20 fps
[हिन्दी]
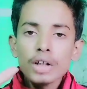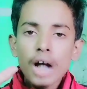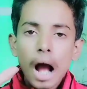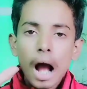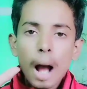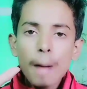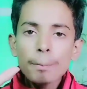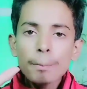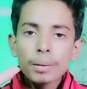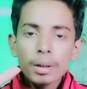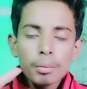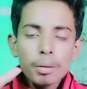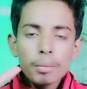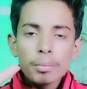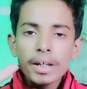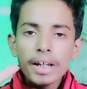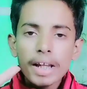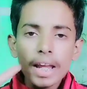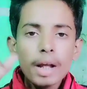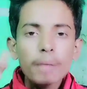आप कभी भी
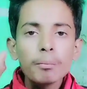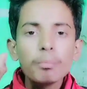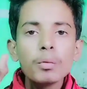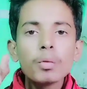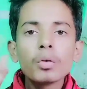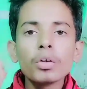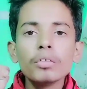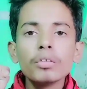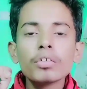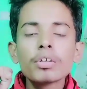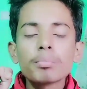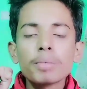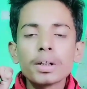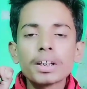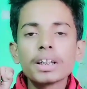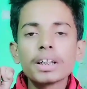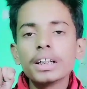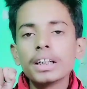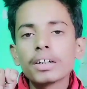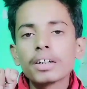एक बुक को यूज़ मत करिए